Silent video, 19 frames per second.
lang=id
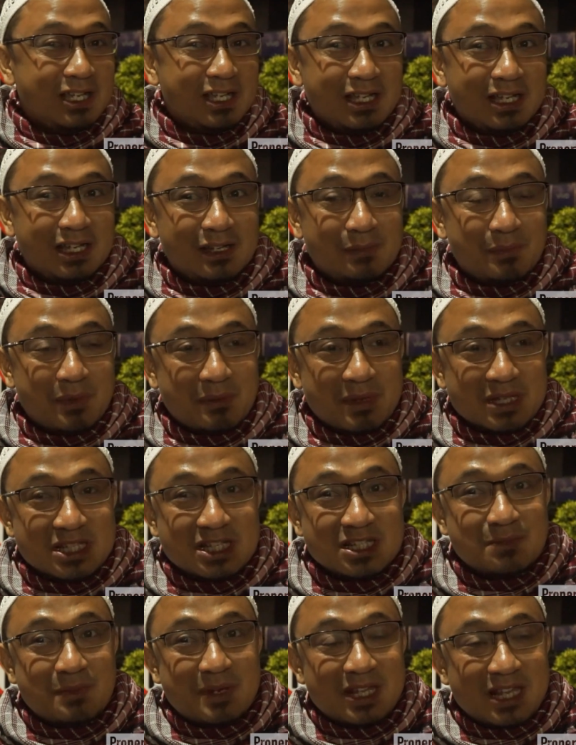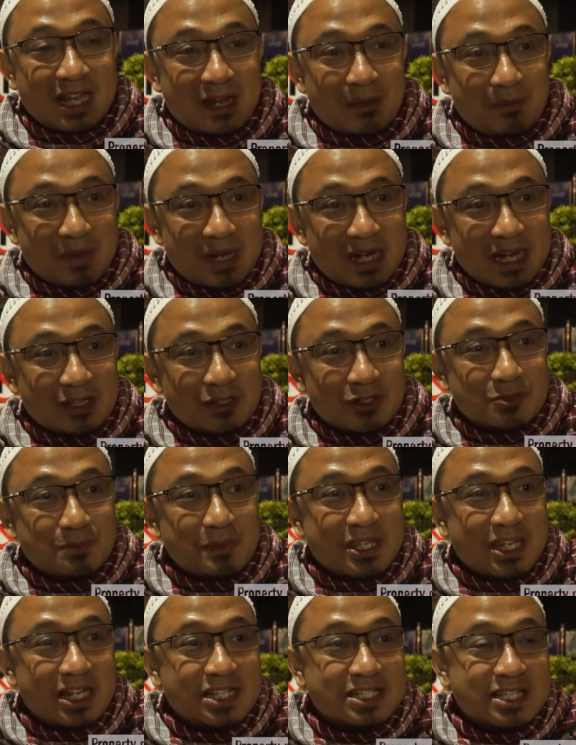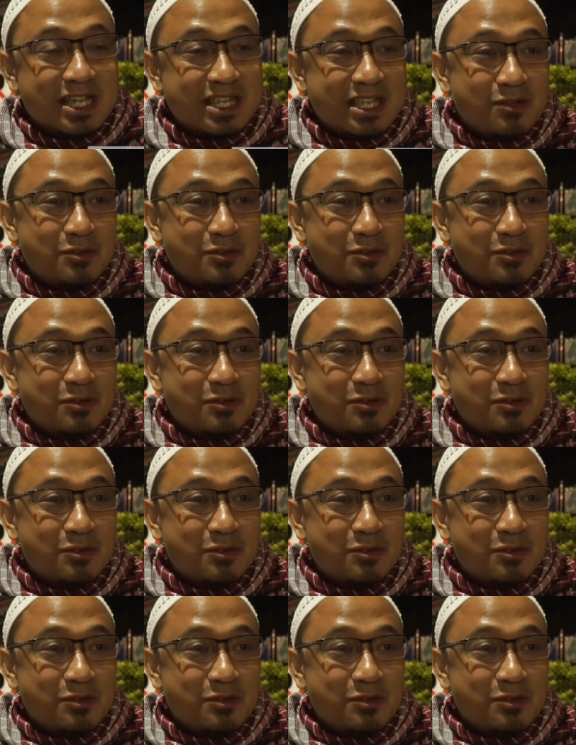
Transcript: eh, permasalahan seperti apa terus penyelesaiannya